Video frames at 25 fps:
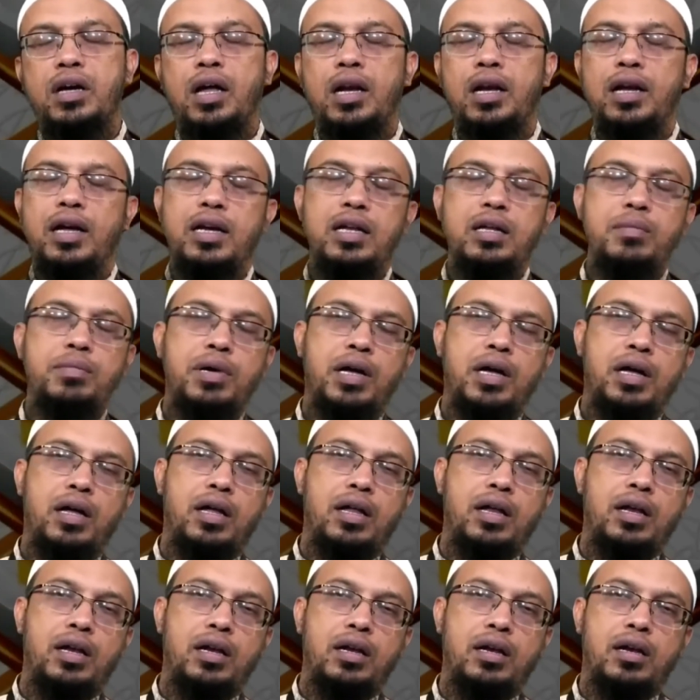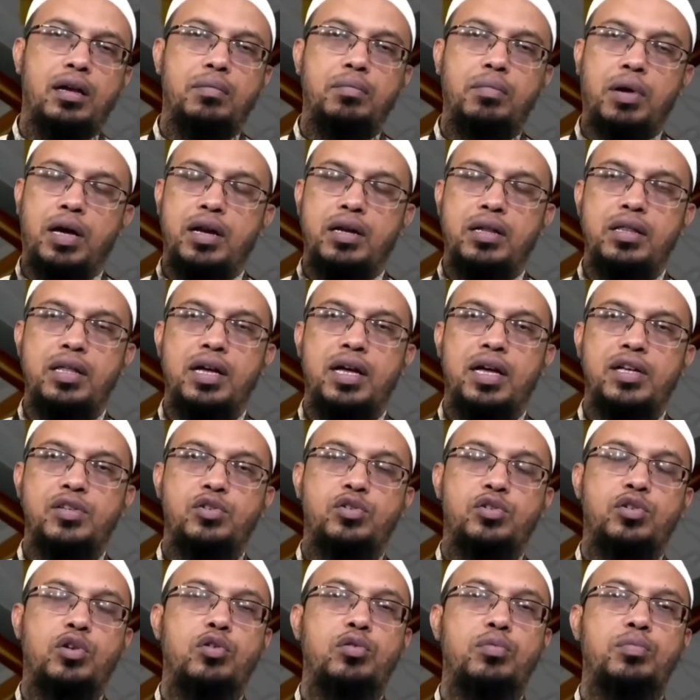আল গানিমা আল বারেদা
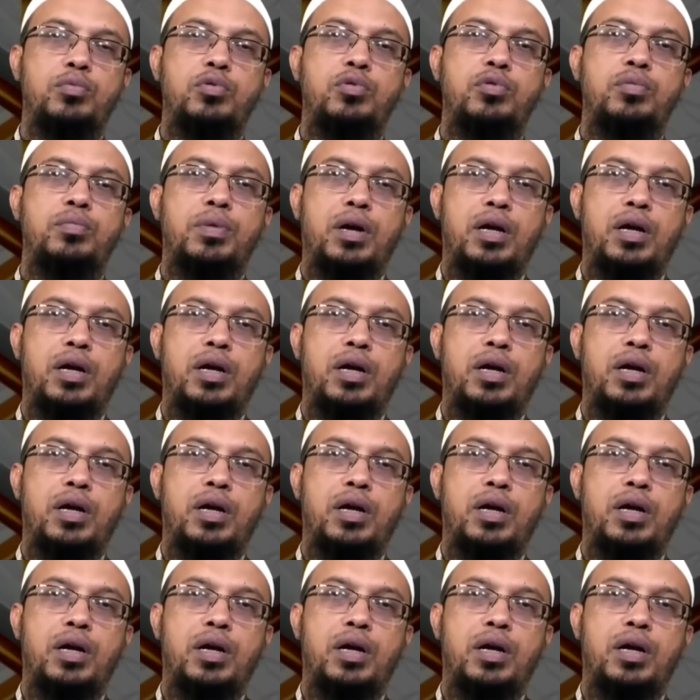আসমু